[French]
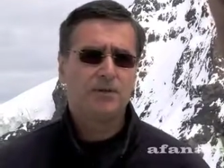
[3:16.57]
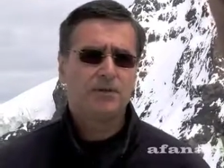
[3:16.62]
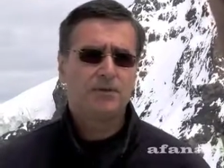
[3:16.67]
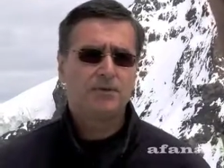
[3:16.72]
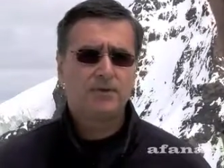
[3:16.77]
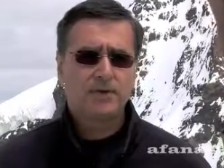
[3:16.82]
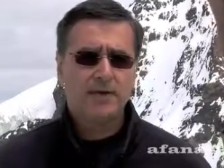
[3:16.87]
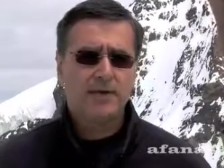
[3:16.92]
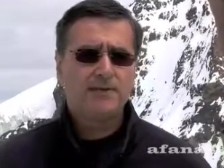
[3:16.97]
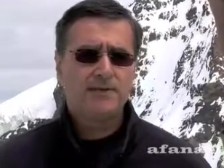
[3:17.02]

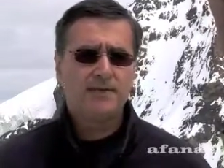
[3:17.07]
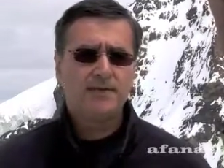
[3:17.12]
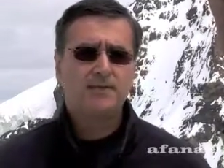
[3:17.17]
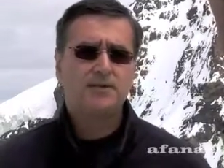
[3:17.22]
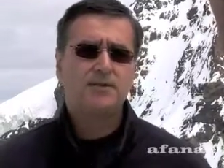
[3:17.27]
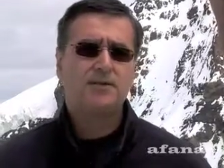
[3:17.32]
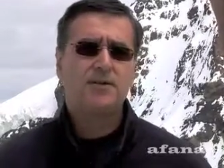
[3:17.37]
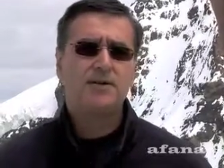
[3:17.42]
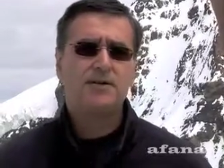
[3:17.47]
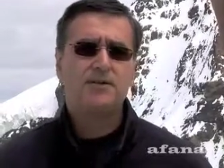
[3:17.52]
ce glacier
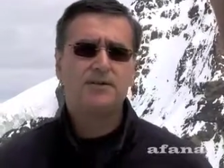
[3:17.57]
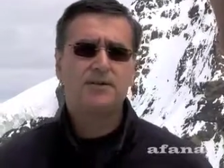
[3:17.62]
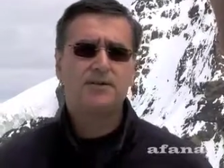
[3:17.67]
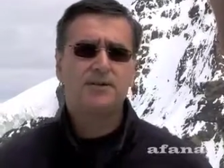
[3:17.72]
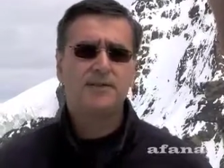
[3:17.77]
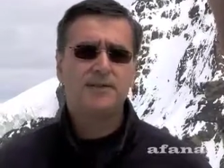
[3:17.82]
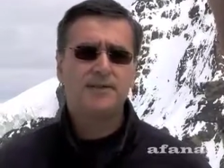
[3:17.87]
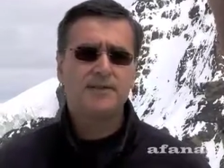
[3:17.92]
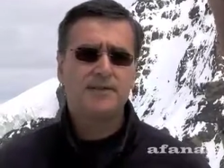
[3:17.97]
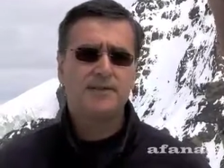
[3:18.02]
sera
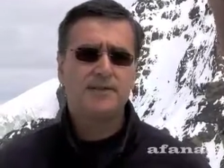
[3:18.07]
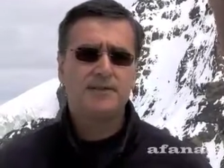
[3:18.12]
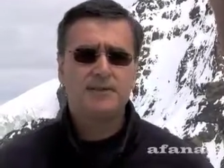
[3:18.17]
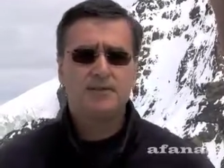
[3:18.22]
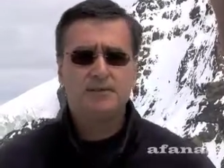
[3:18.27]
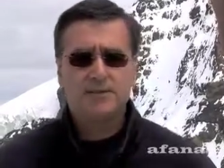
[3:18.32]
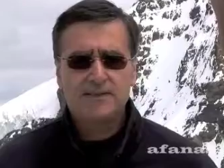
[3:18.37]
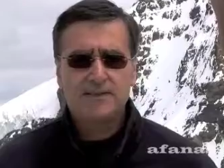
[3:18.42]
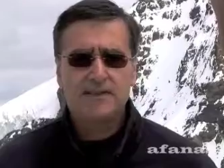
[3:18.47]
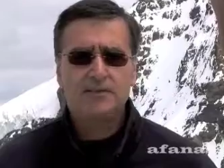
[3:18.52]
encore
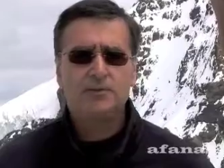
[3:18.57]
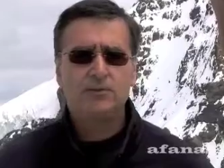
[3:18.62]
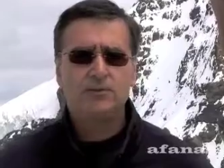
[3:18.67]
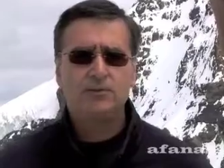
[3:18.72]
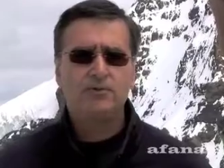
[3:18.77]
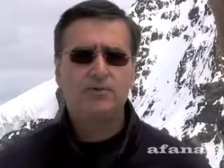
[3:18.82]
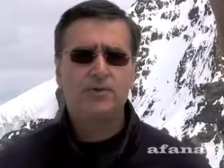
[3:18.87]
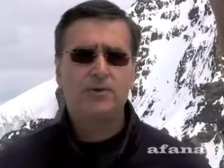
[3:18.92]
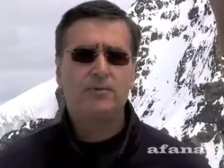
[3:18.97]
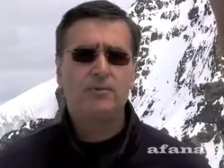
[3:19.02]
ici, certes
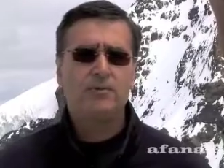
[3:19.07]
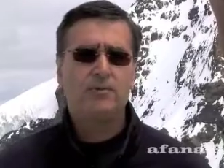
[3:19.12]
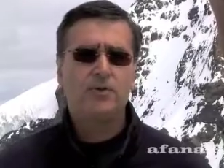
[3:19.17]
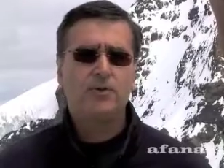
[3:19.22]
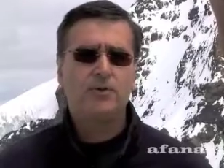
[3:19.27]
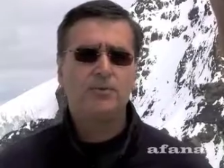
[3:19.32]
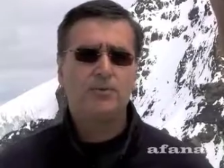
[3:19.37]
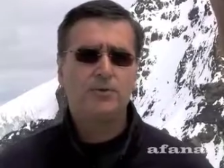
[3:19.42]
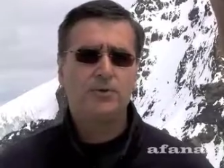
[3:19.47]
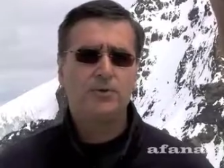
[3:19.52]
sous forme
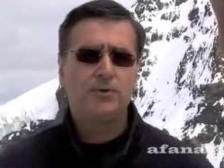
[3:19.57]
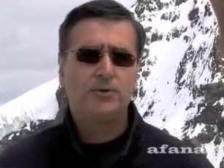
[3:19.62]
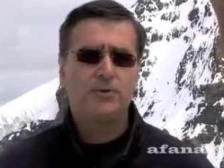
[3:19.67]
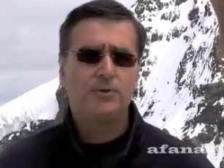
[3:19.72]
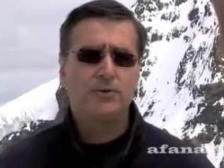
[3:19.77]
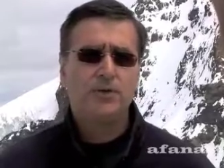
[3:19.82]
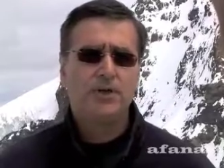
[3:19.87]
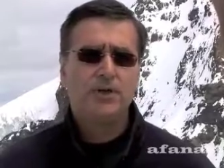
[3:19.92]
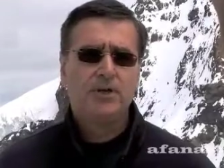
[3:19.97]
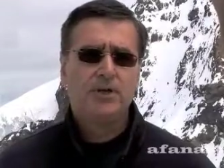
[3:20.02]
beaucoup
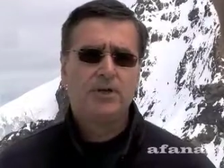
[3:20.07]
plus